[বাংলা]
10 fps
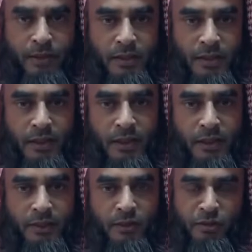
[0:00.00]
সেই
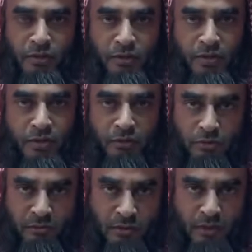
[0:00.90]
কাজে অংশ নেওয়ার
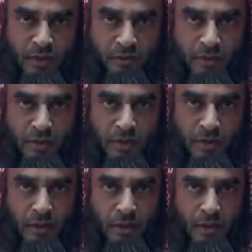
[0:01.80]
তৌফিক দান
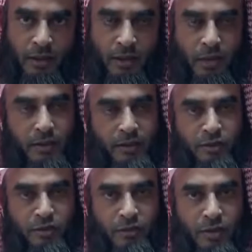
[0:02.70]
করেছেন আল্লাহ
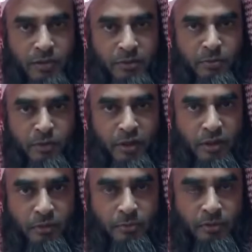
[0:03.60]
যেন আজীবন
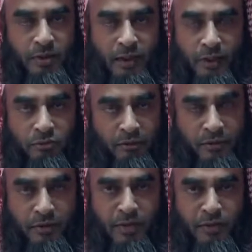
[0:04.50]
এর ওপর থাকার
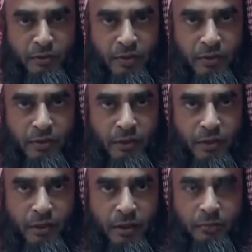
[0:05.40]
তৌফিক দান করেন
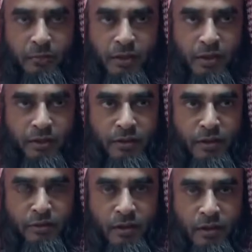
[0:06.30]
এবং এতে
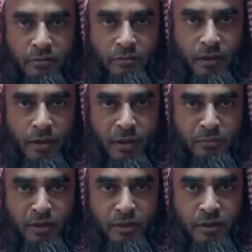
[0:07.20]
যেন আল্লাহ রব্বুল
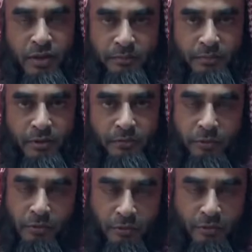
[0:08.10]
আলমিন সার্বিক
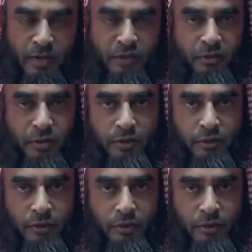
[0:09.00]
বরকত দান করেন